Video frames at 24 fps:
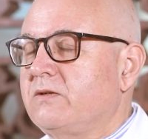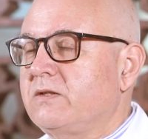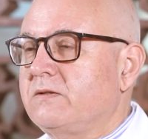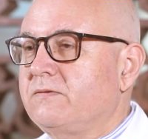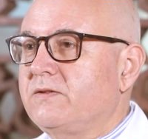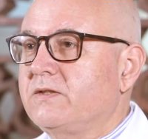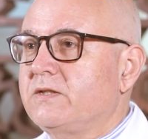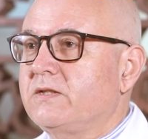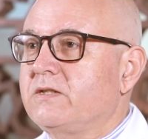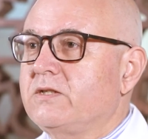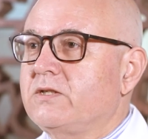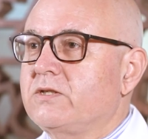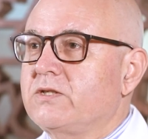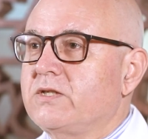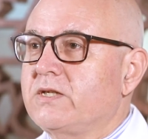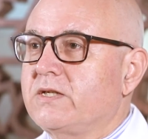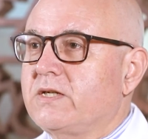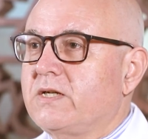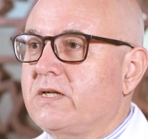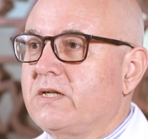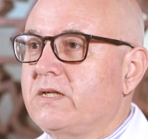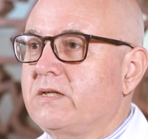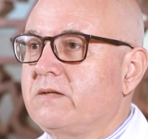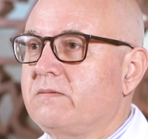والفتق
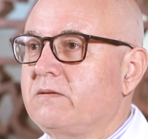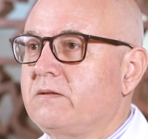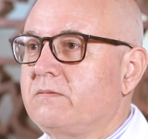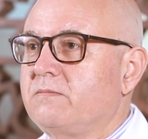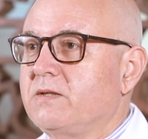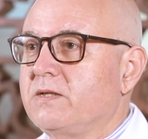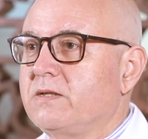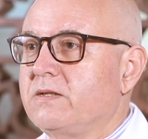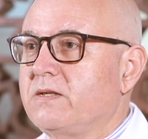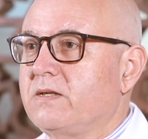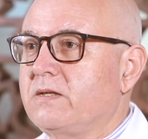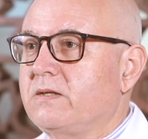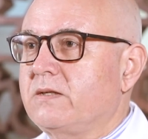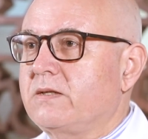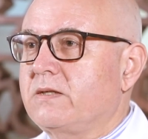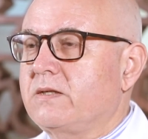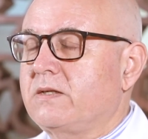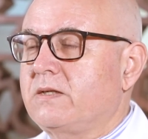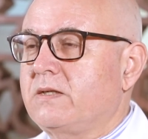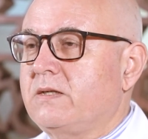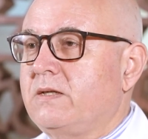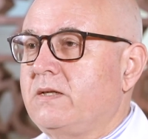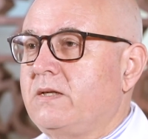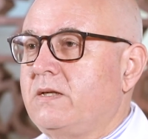الجراحي بالمنظار
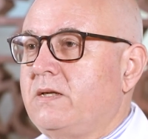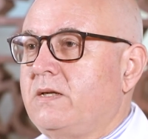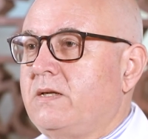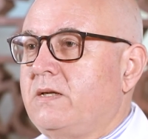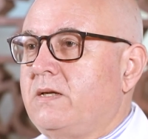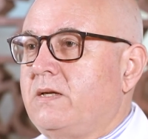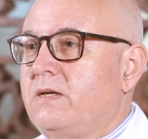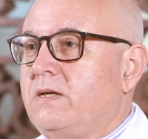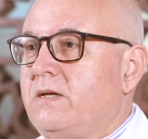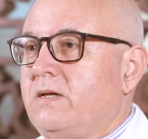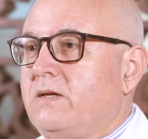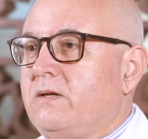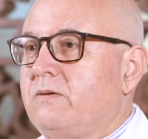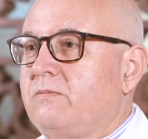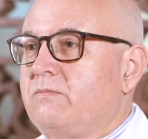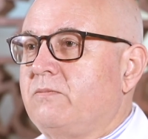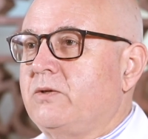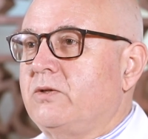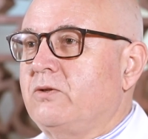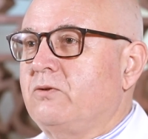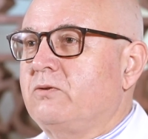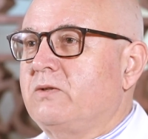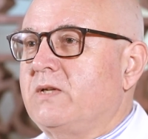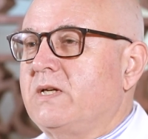
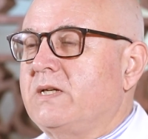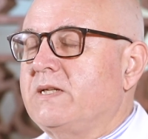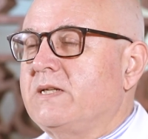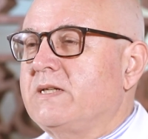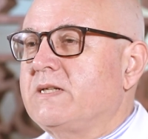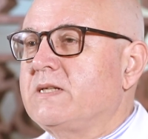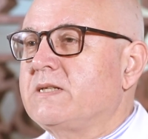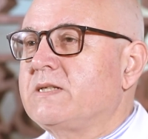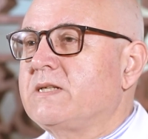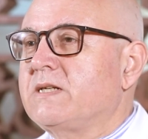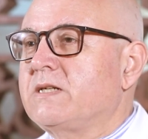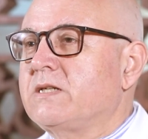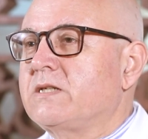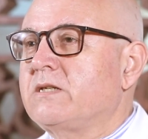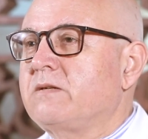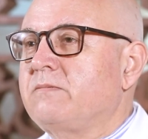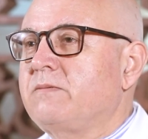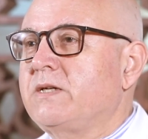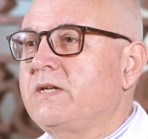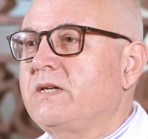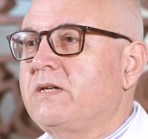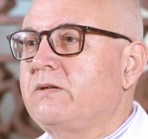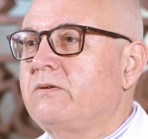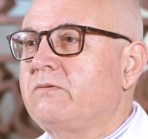دون أن ننسى
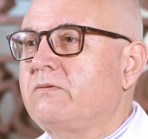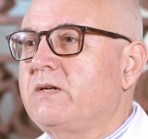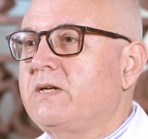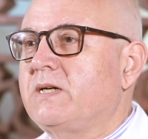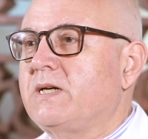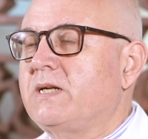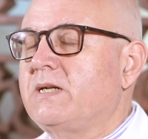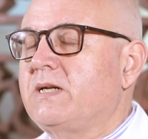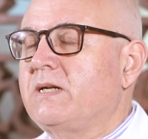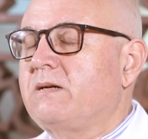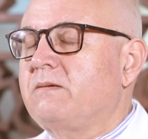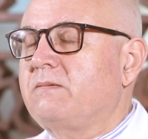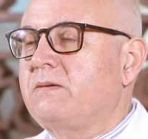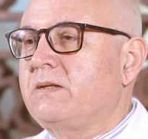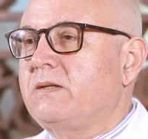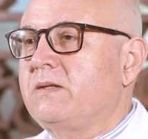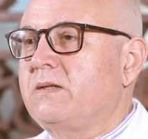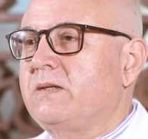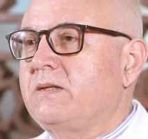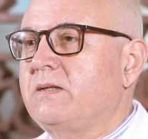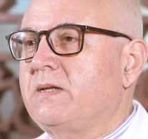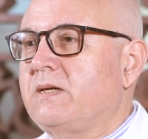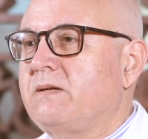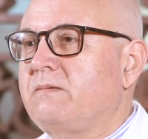جميع أنواع
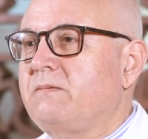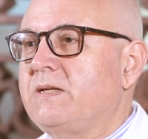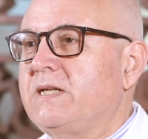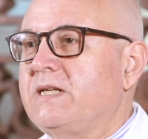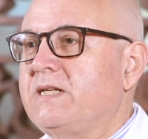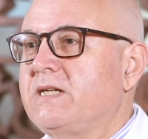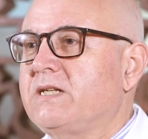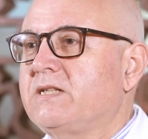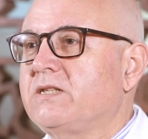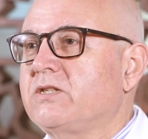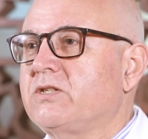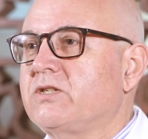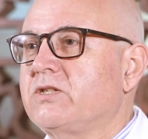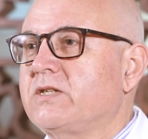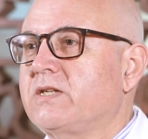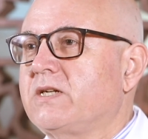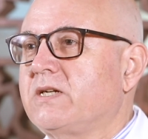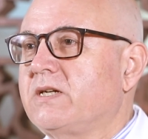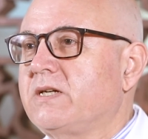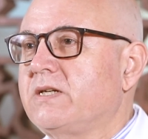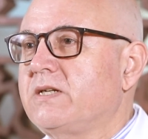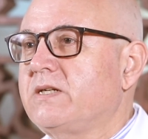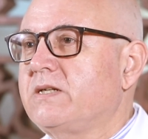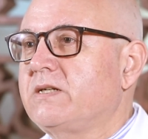العمليات
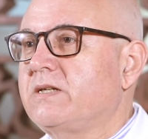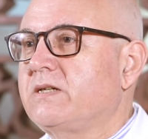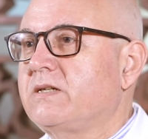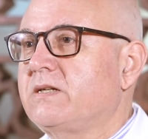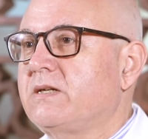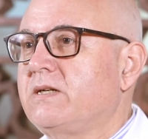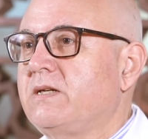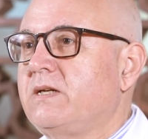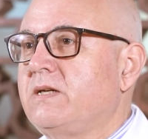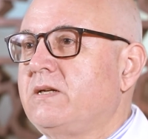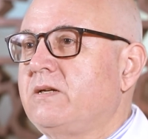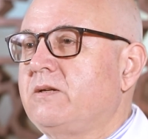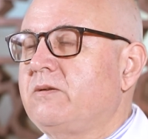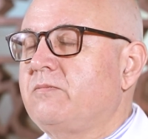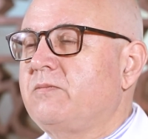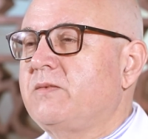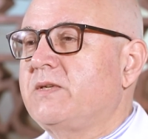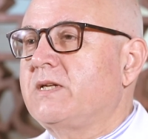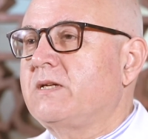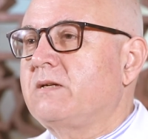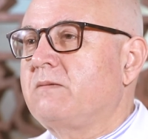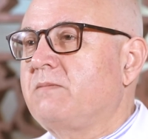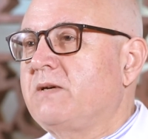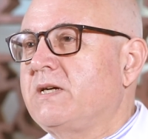الجراحية
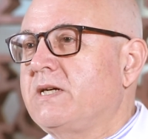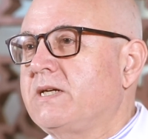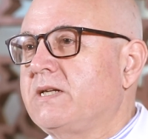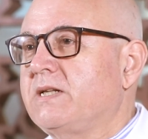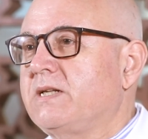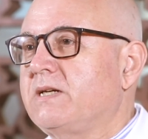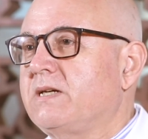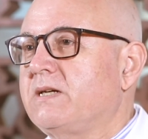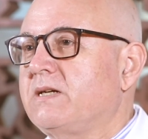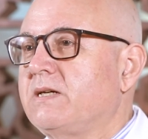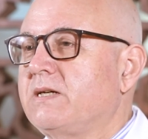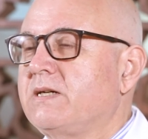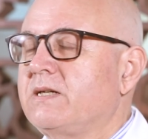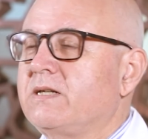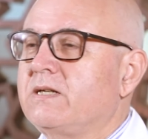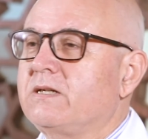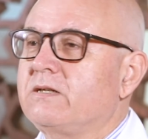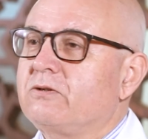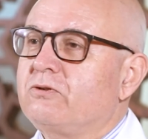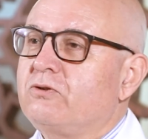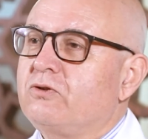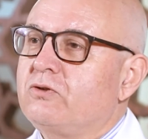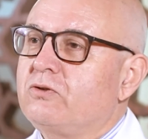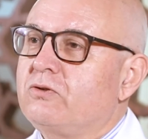من المعدة إلى
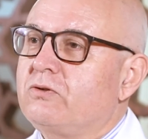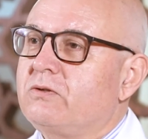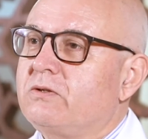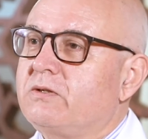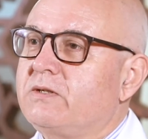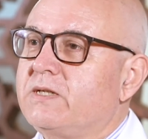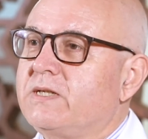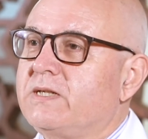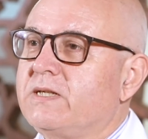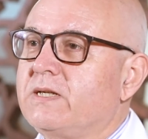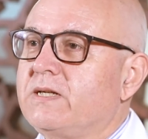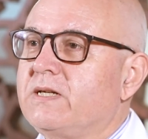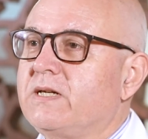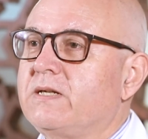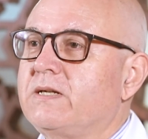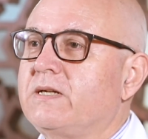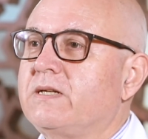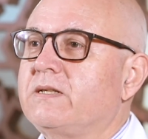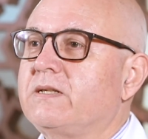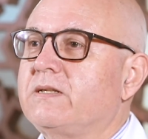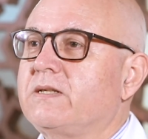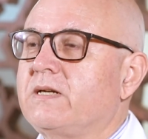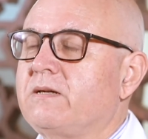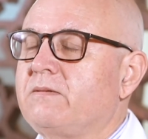الكولون إن
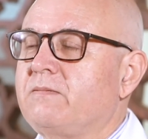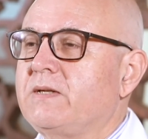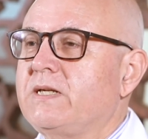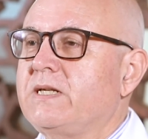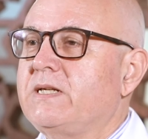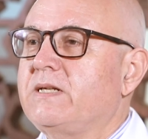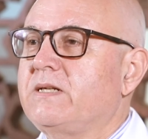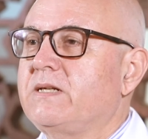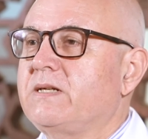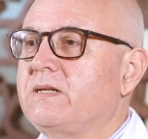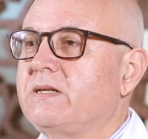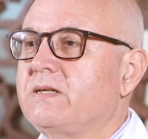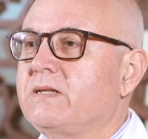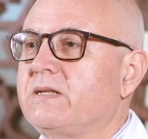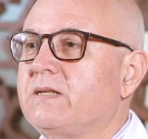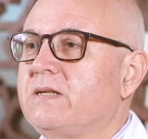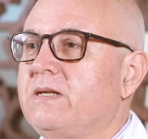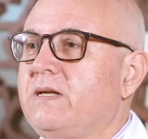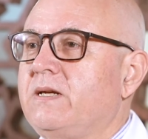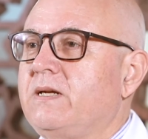كانت عمليات